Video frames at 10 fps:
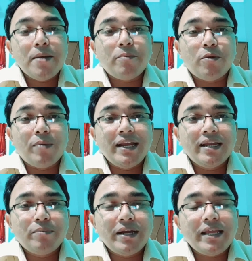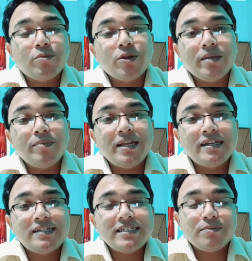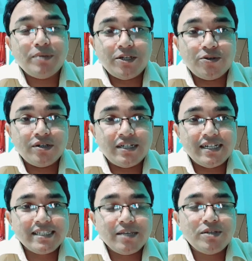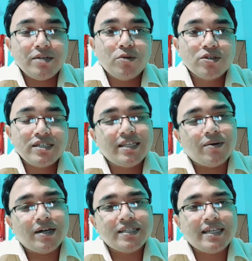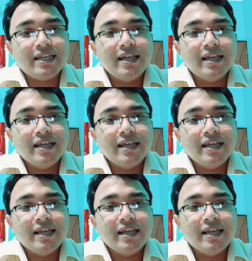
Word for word: মোবাইল নাম্বার এবং ইমেল অ্যাড্রেস ভিডিওর ডেসক্রিপশন বক্সে দেওয়া আছে